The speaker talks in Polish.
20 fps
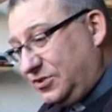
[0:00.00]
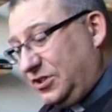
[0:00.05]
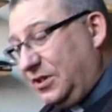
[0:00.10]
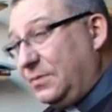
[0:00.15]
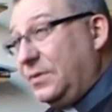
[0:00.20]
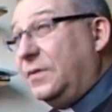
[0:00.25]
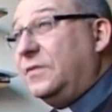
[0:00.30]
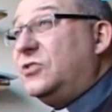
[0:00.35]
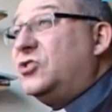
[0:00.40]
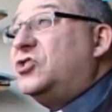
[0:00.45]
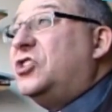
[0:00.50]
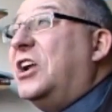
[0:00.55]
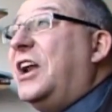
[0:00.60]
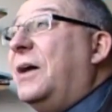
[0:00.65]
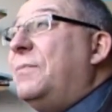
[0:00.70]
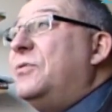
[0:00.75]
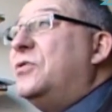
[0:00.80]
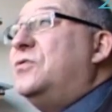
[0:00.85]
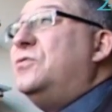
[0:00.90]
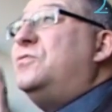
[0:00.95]
siebie,
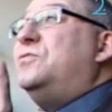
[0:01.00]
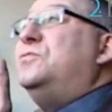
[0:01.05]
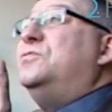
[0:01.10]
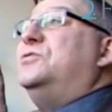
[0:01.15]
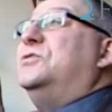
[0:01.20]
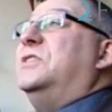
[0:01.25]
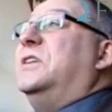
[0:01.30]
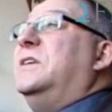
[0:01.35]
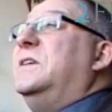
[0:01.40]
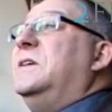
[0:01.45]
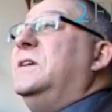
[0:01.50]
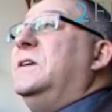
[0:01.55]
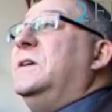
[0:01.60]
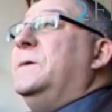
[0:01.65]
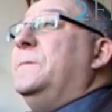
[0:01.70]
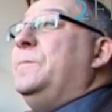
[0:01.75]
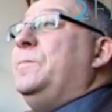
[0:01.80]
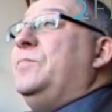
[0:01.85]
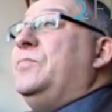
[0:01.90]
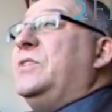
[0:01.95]
szczelamy ku górze.
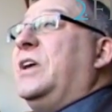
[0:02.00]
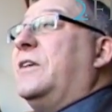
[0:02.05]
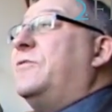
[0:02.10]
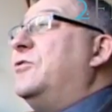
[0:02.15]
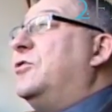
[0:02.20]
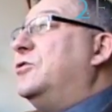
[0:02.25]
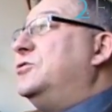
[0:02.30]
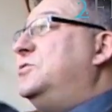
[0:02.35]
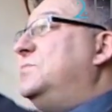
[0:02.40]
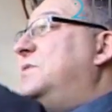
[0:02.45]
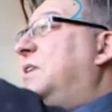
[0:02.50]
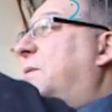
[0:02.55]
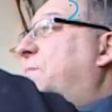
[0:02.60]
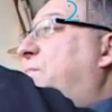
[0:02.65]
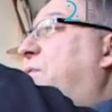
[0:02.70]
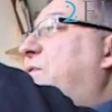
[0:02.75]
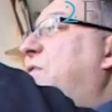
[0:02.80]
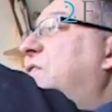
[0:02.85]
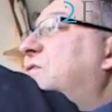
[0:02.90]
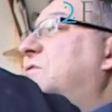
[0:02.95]
Jak wychodzimy na
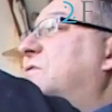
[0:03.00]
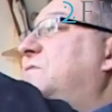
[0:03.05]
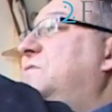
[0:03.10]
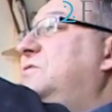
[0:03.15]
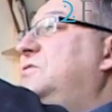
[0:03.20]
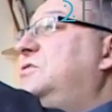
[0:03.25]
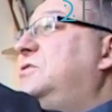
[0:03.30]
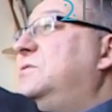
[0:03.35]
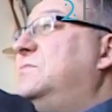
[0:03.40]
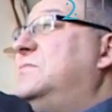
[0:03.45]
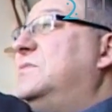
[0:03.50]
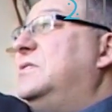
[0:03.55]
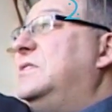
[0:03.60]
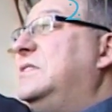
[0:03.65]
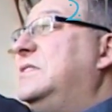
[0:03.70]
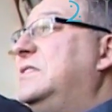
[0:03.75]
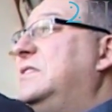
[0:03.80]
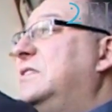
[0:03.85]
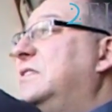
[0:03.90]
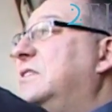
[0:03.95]
pole, to
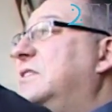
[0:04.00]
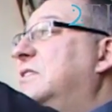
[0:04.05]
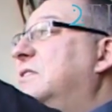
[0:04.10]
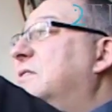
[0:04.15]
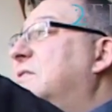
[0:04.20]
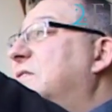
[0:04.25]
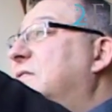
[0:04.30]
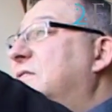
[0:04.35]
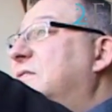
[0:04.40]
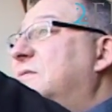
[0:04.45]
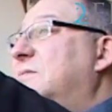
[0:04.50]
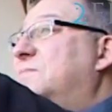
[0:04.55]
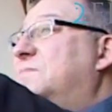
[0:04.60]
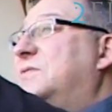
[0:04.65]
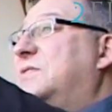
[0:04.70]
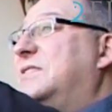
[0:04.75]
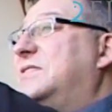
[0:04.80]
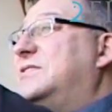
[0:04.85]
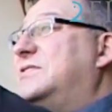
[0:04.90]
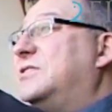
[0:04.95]
widzimy
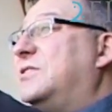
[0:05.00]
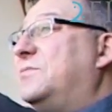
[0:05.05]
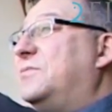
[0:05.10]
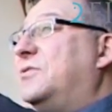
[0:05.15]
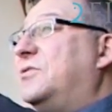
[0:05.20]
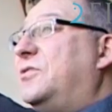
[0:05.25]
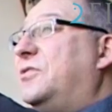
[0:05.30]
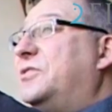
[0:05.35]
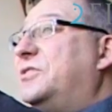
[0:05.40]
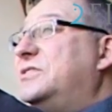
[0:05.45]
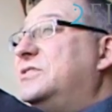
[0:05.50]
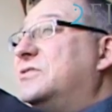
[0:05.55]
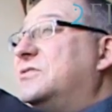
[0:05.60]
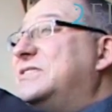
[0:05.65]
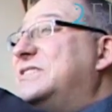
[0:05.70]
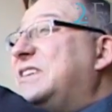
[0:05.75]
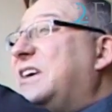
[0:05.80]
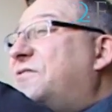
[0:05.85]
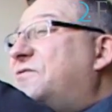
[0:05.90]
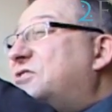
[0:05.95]
przed sobą
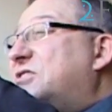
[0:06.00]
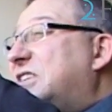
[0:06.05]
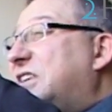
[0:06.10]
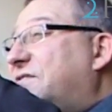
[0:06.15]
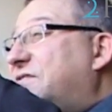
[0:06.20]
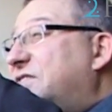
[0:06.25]
horyzont, zawsze na